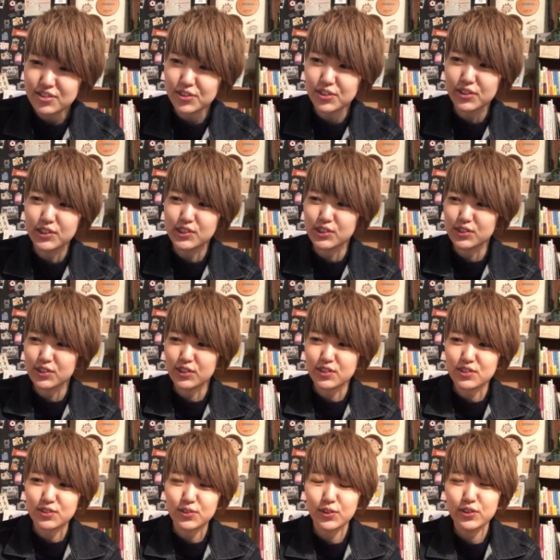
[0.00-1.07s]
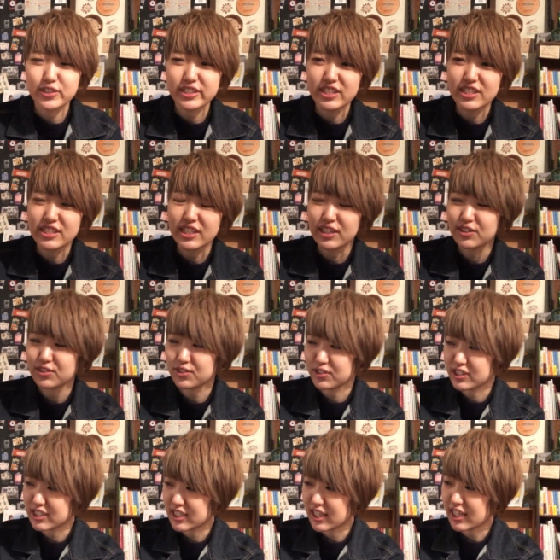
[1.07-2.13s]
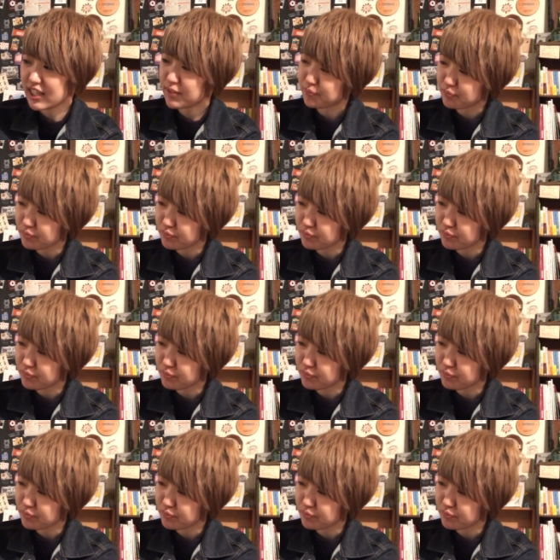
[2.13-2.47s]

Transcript: ちょっとずつちょっとずつ更新していくとして